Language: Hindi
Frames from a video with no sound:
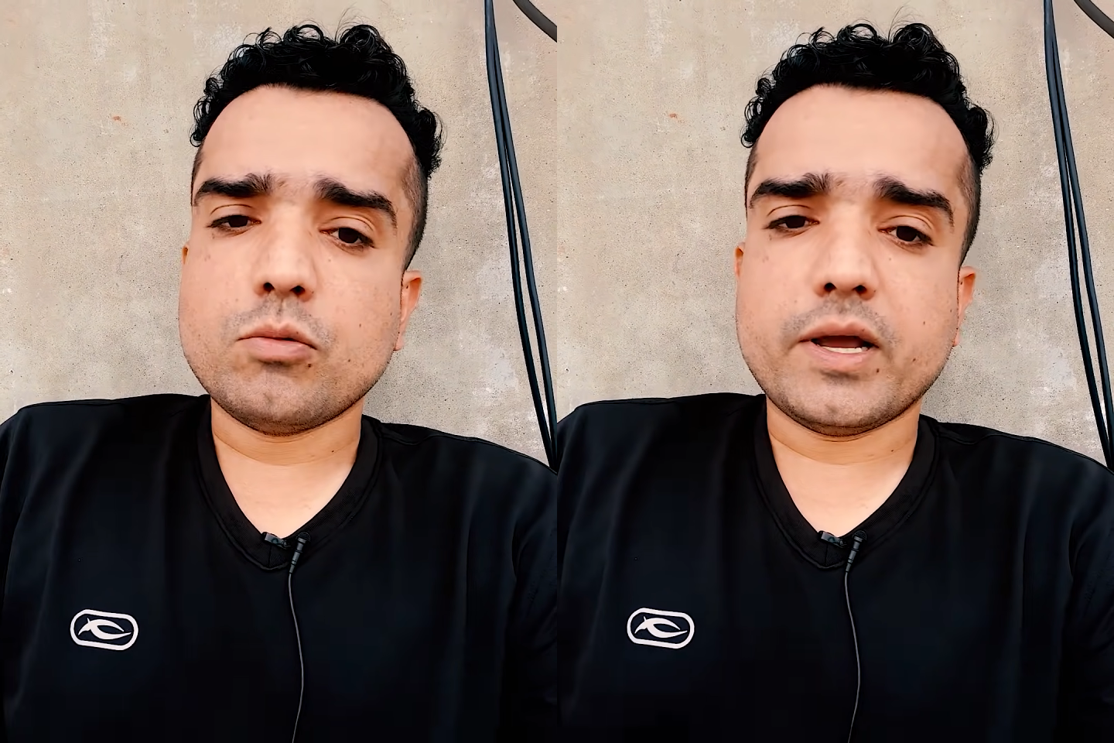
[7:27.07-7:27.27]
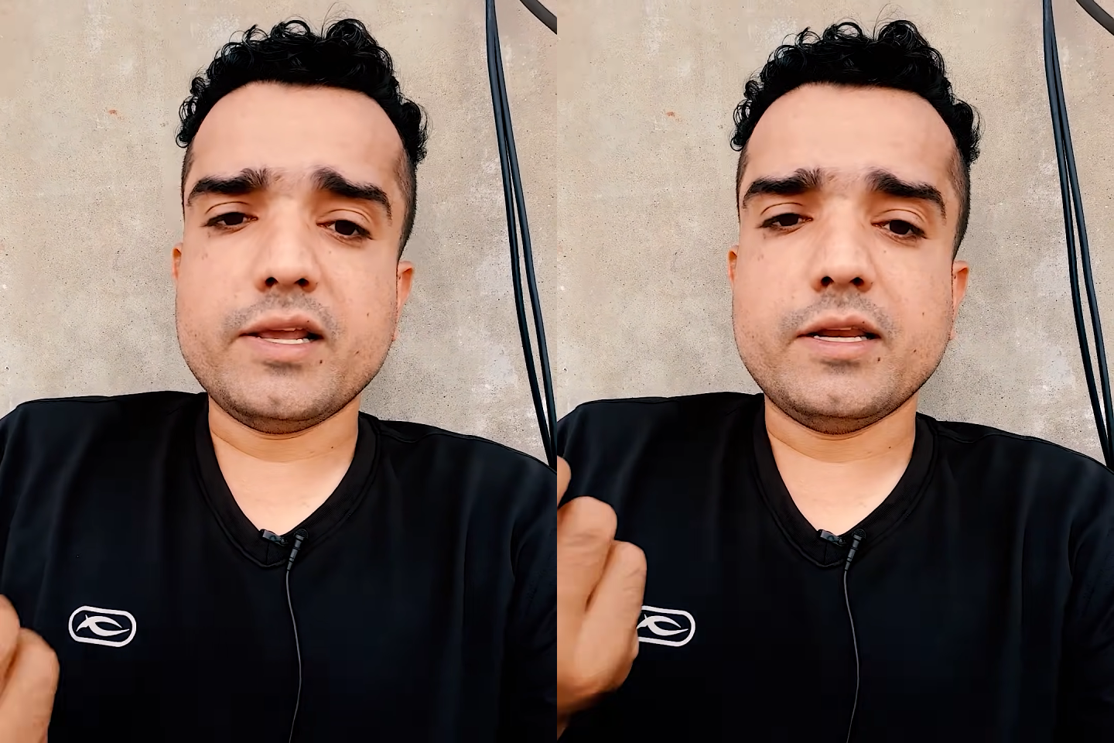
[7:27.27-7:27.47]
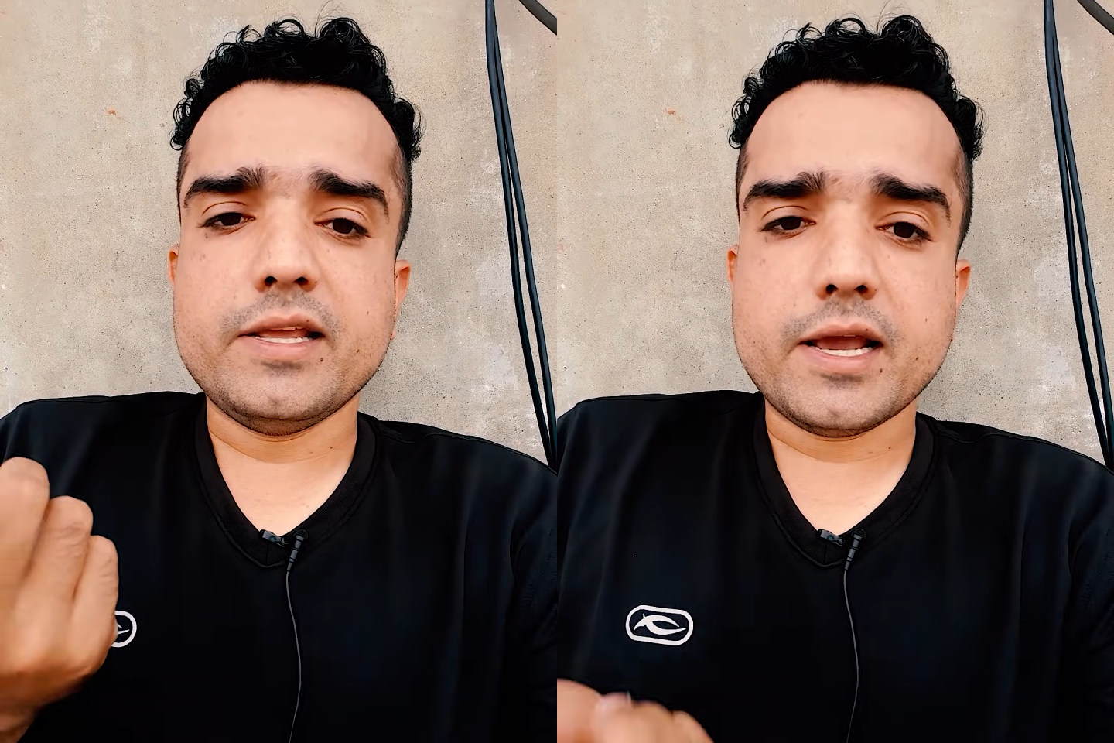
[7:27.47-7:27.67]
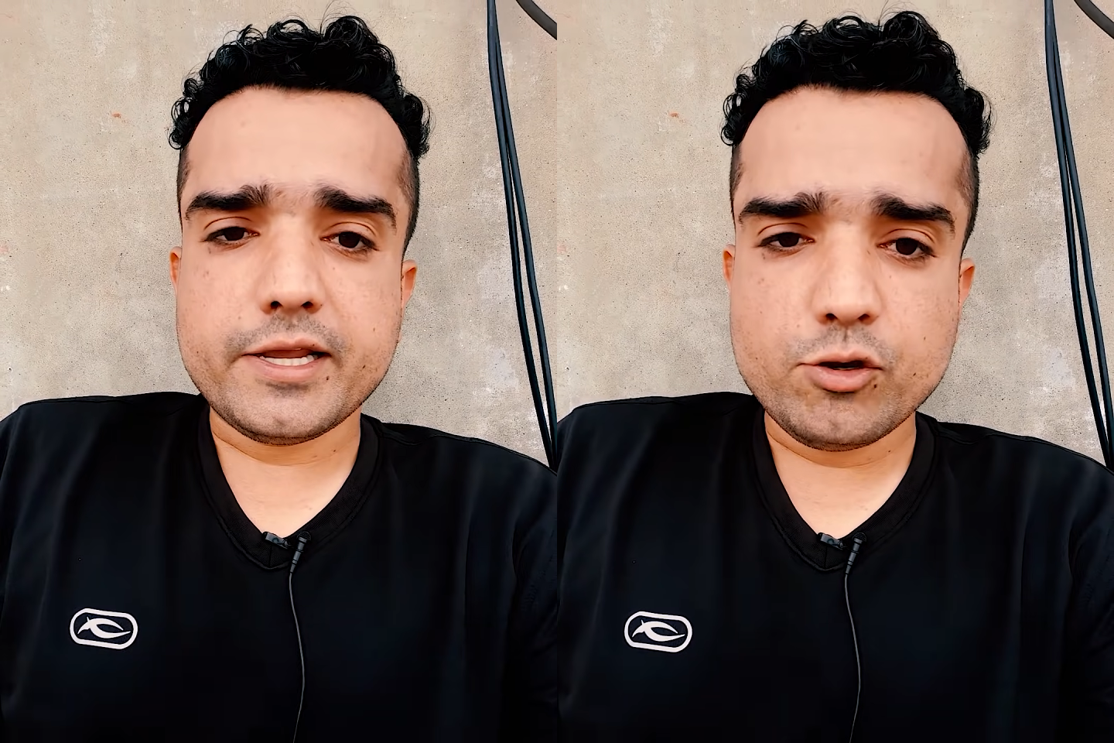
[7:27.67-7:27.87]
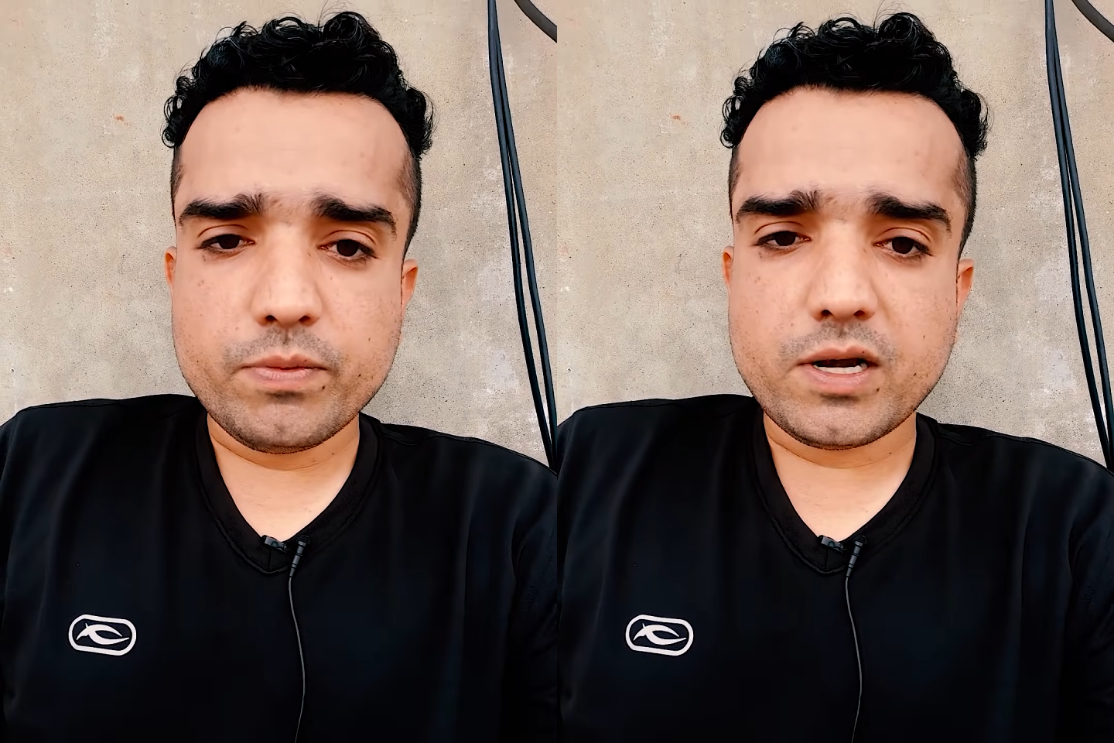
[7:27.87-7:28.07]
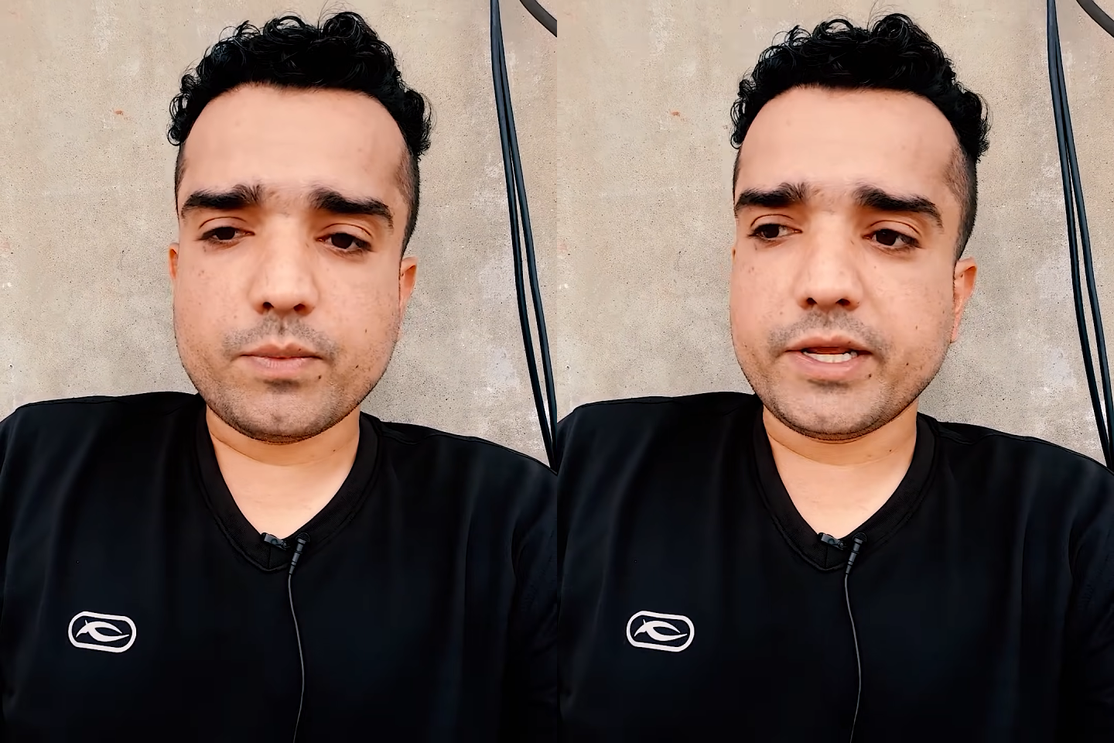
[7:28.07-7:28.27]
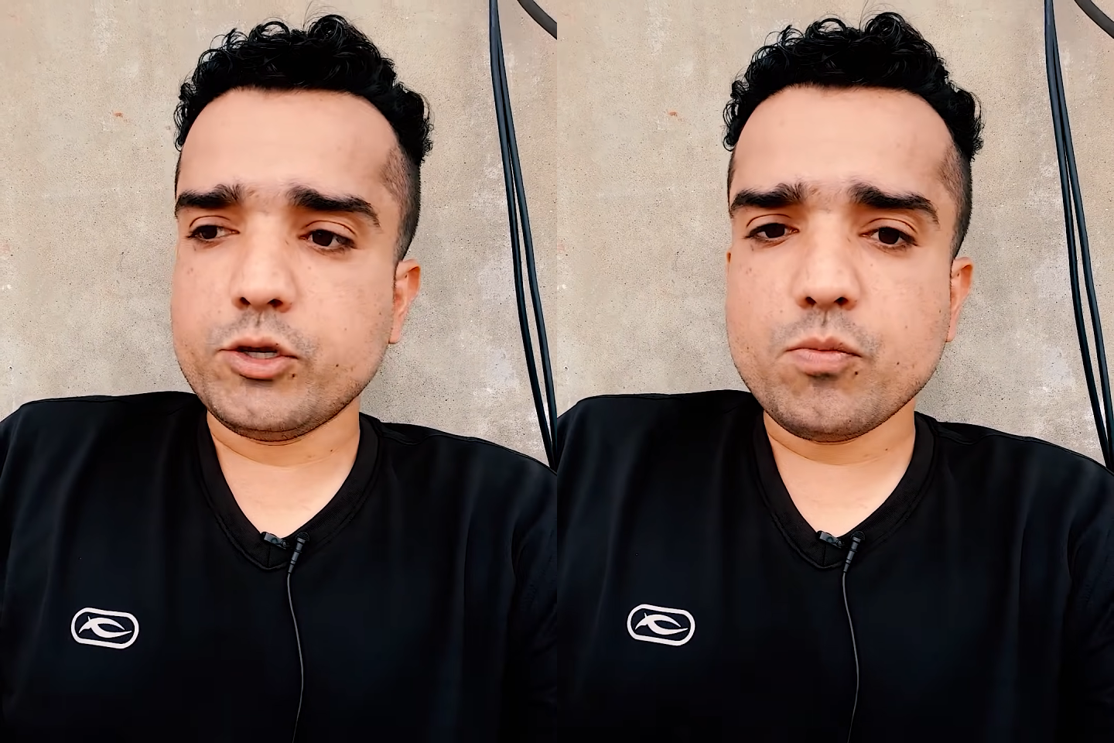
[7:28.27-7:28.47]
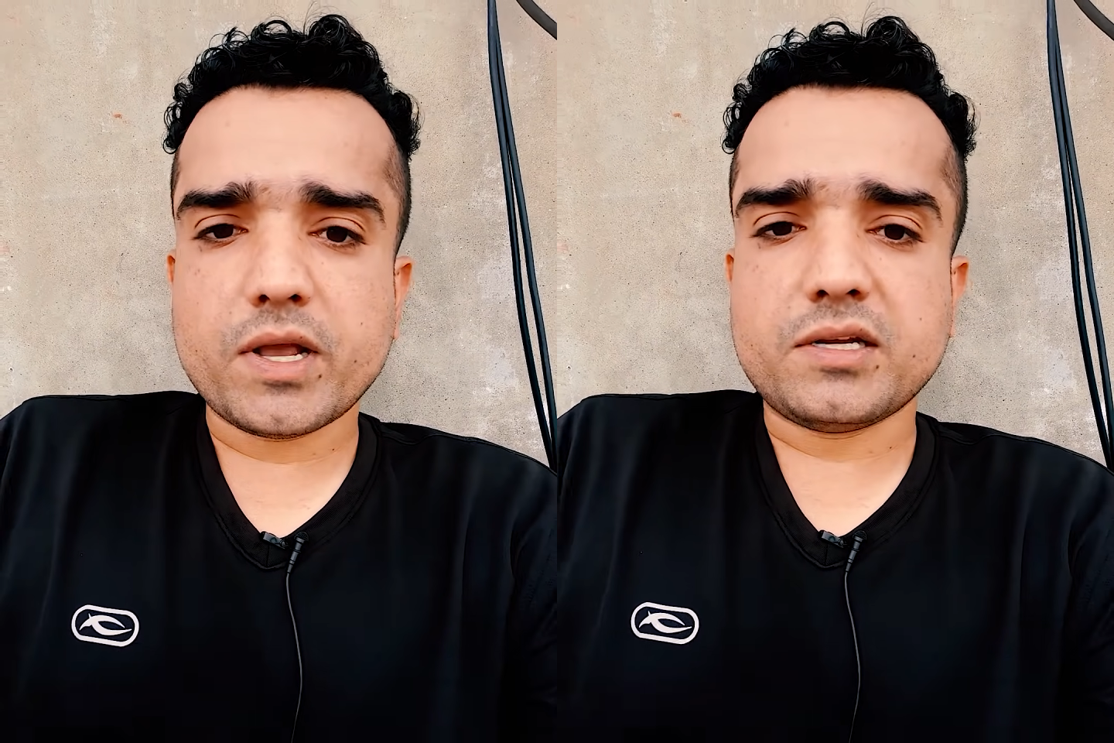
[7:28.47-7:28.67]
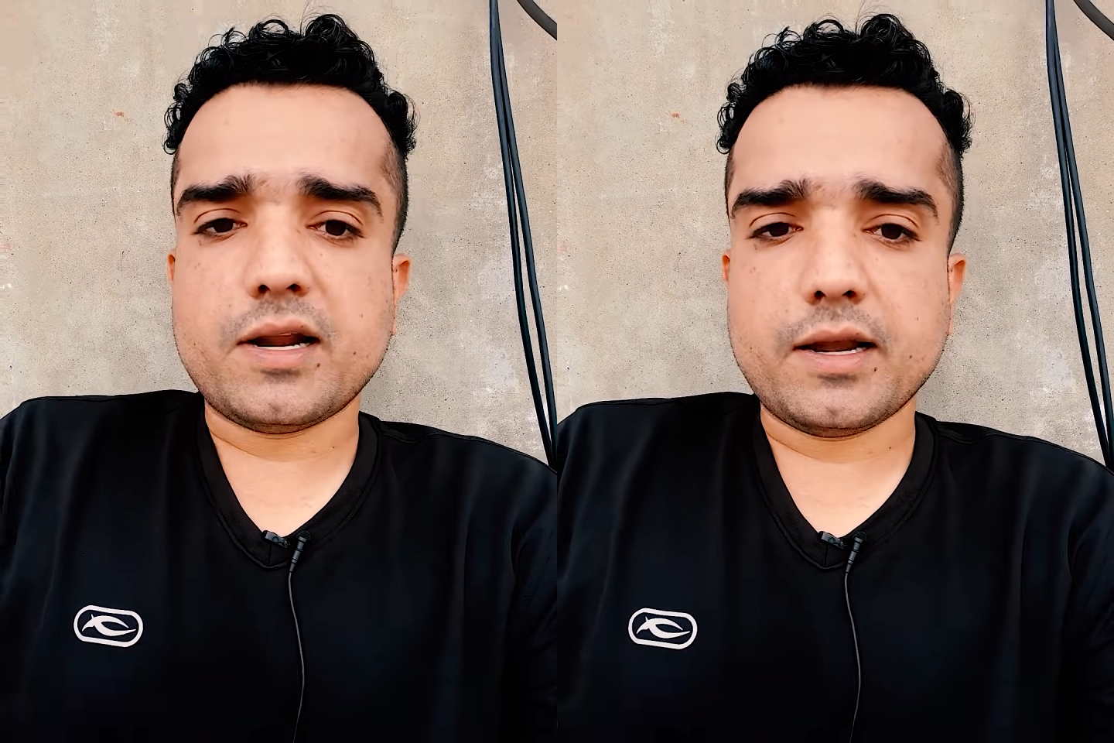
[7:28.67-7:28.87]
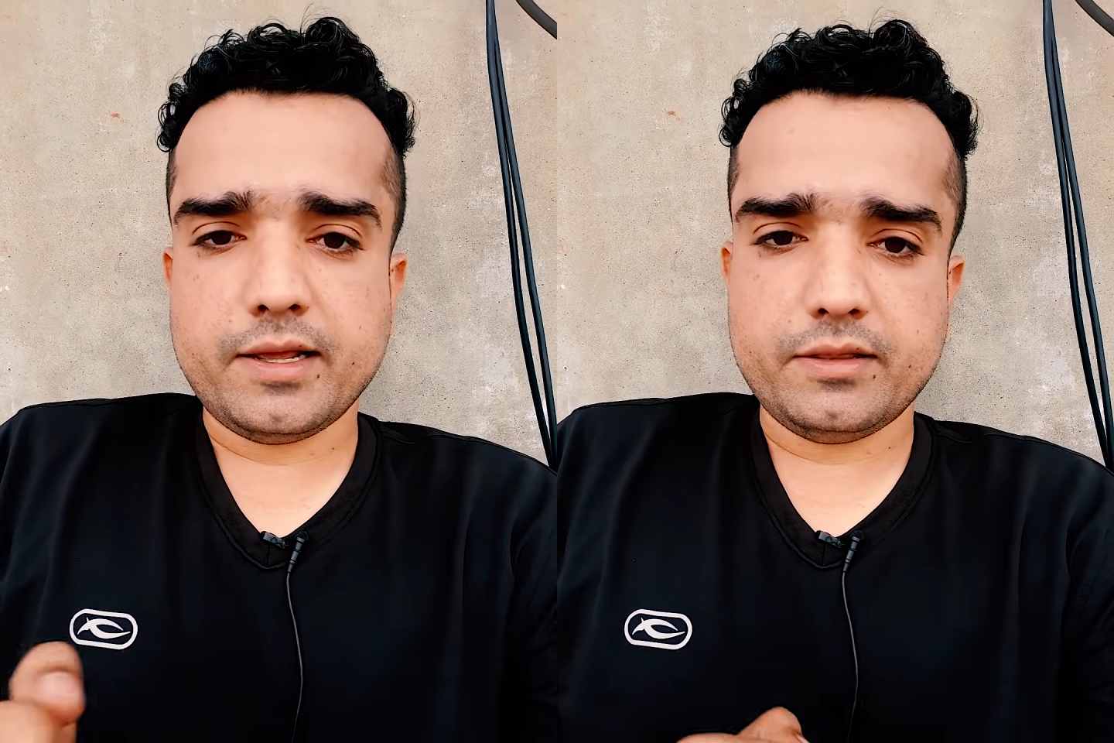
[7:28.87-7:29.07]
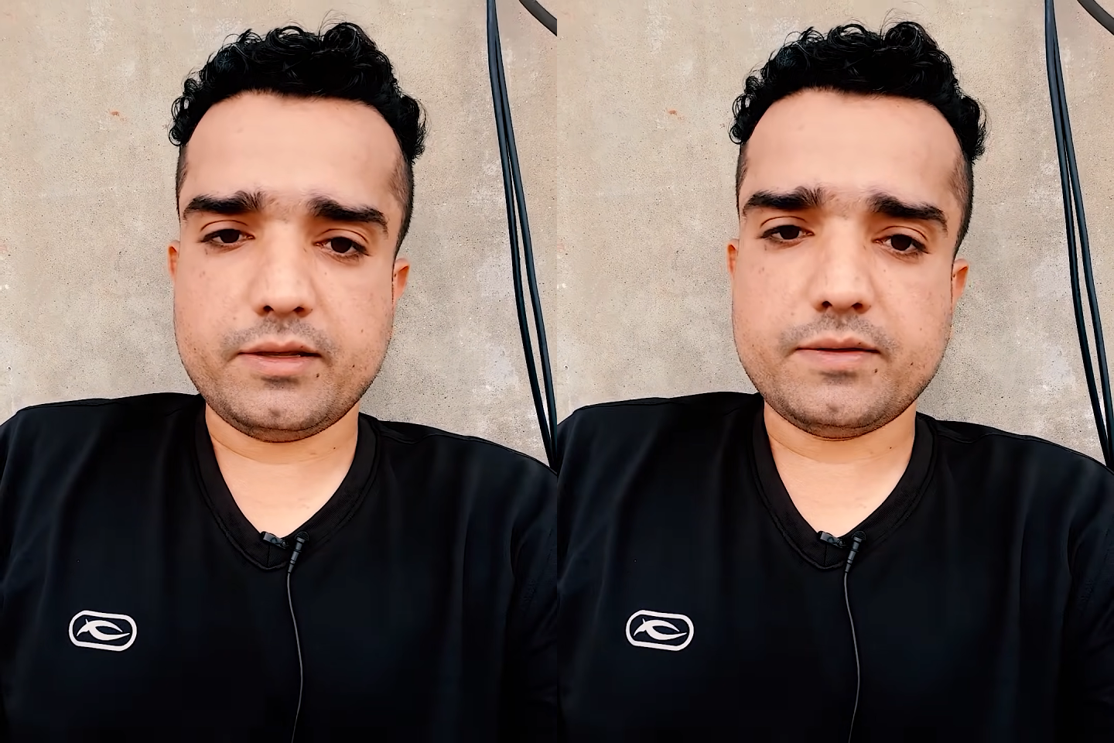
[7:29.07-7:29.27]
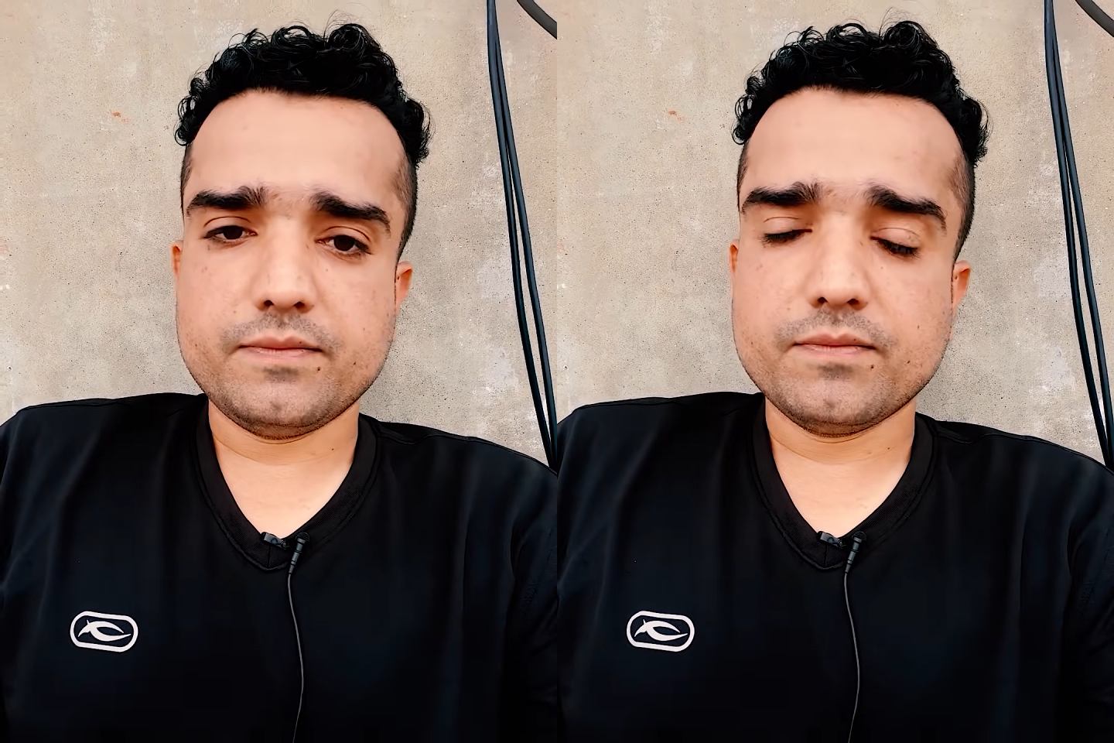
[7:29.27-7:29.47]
तो भाई लिया ही क्यों फिर हमने क्यों पैसे डाले इतने